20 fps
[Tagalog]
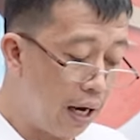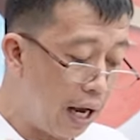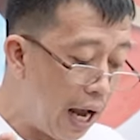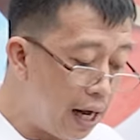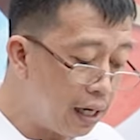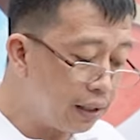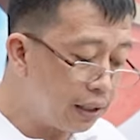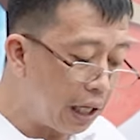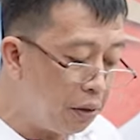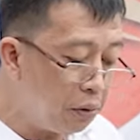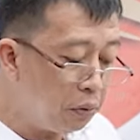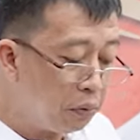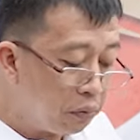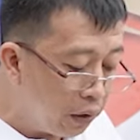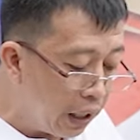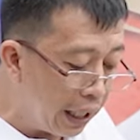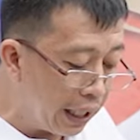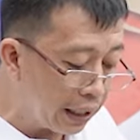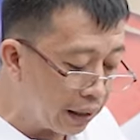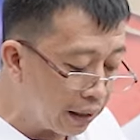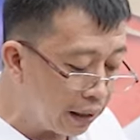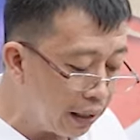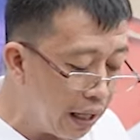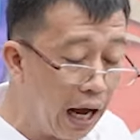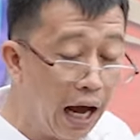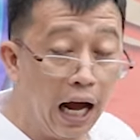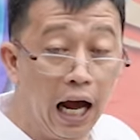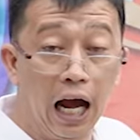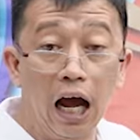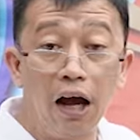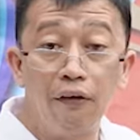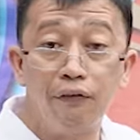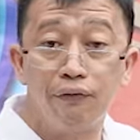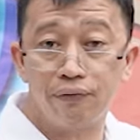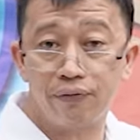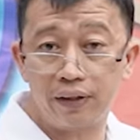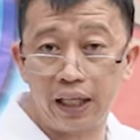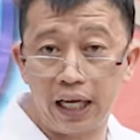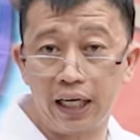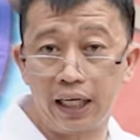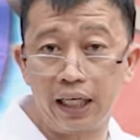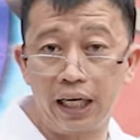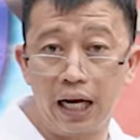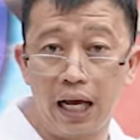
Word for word: Ang tanong ulit, after